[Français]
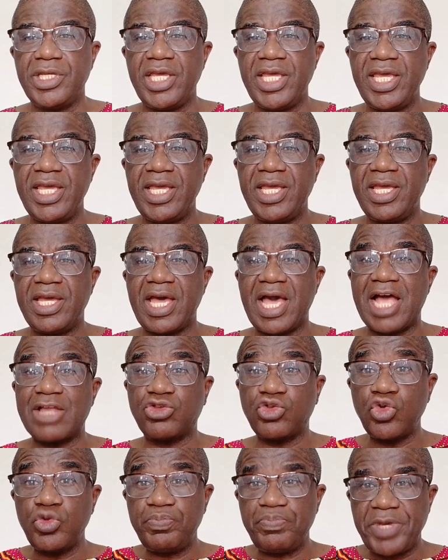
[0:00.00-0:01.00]
et à
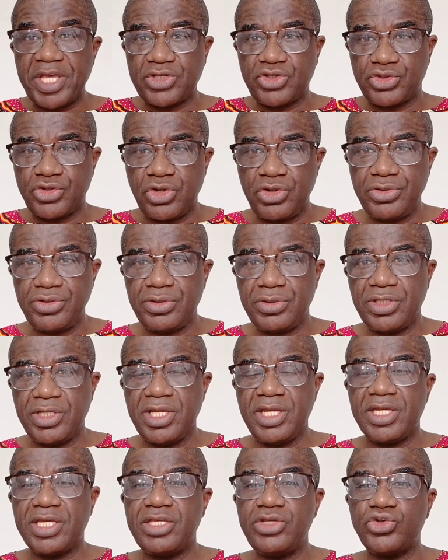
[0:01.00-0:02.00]
toute personne
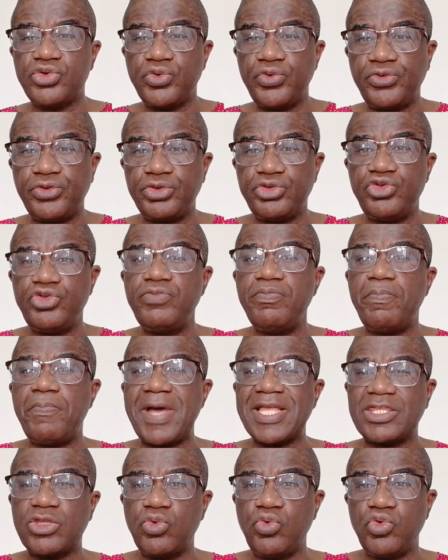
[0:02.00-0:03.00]
qui souffre d'une
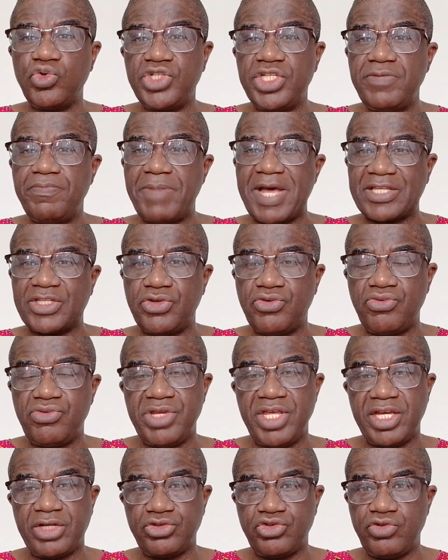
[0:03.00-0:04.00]
pathologie
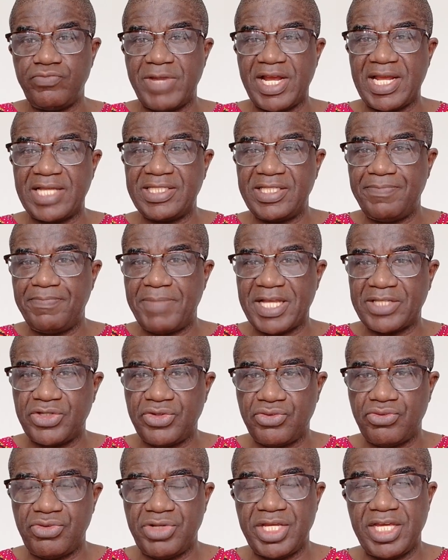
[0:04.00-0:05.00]
particulière, d'une maladie
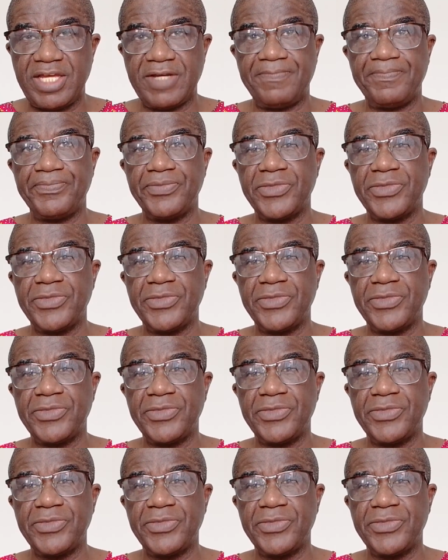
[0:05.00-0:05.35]
particulière.